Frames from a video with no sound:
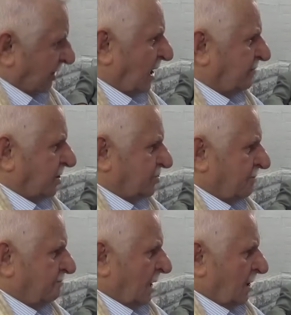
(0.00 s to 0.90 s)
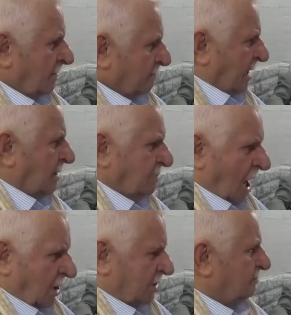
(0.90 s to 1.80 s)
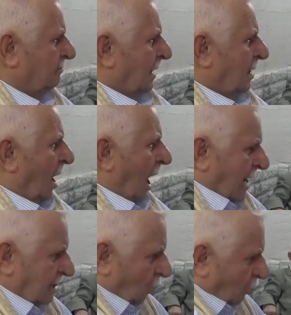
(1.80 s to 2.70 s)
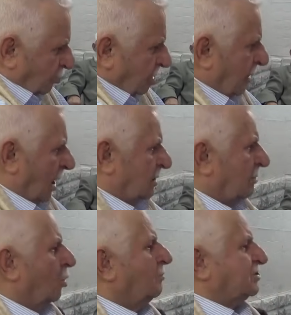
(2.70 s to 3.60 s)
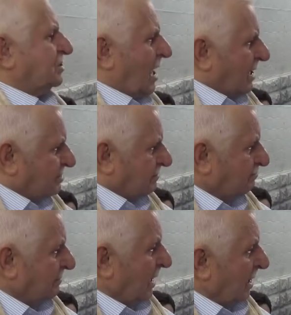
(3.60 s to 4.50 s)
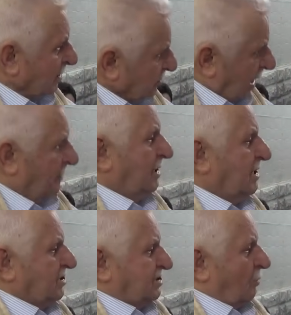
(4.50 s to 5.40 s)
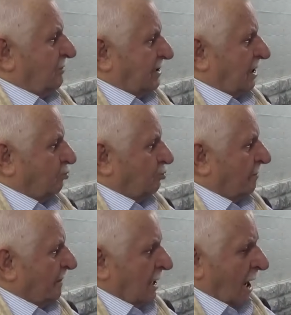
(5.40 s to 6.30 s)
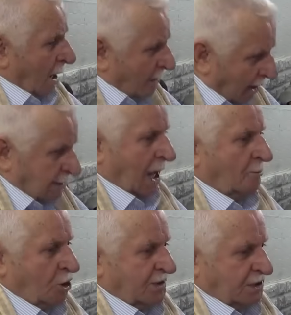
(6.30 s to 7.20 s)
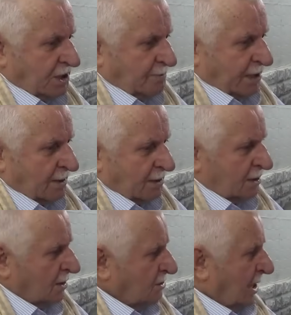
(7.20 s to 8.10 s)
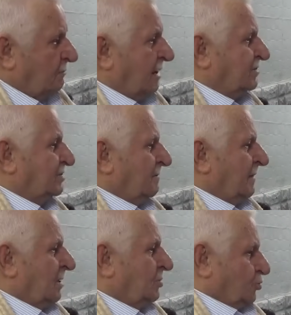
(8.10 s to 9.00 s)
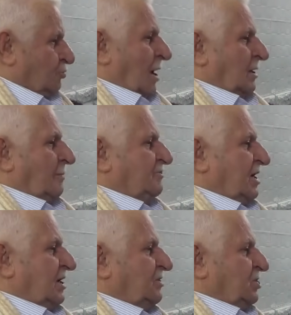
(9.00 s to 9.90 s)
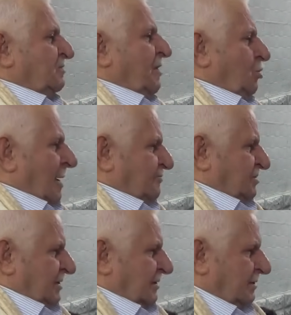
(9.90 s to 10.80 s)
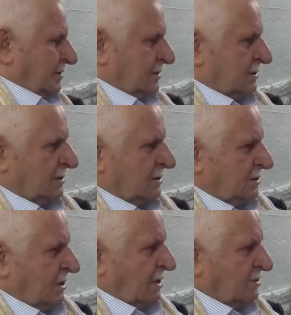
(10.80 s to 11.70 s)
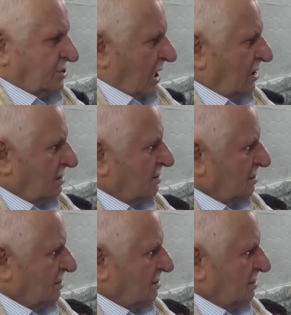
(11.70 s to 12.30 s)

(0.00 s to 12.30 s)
Vatandaşım benim de hakkım. Aynı onun gibi hakkım olması lazım. Diyebiliriz devlete bunu. Ama Allah'a böyle denir mi? Denmez. Çünkü Allah bize kendisi veriyor hepsini. Deyince